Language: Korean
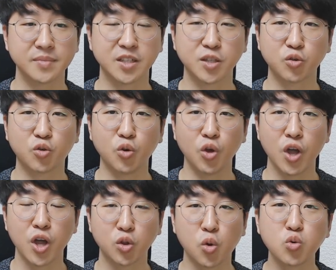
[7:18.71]
그리고
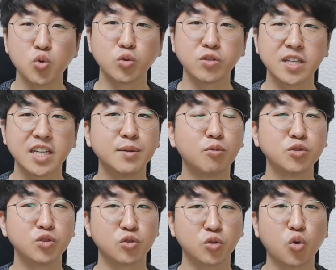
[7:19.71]
동료들이
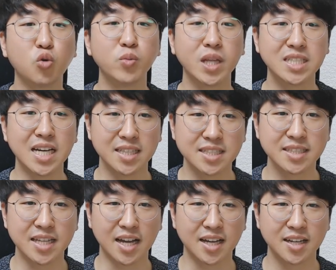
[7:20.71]
기본적으로 도움되지
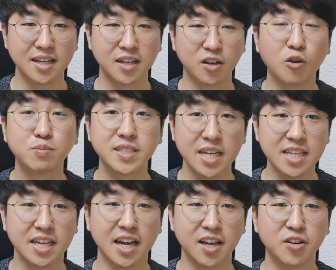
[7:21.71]
않는다.
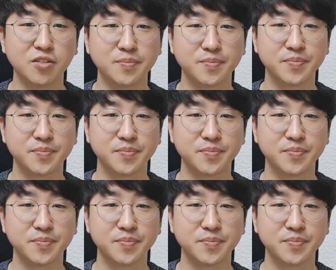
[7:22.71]
겁재니까요.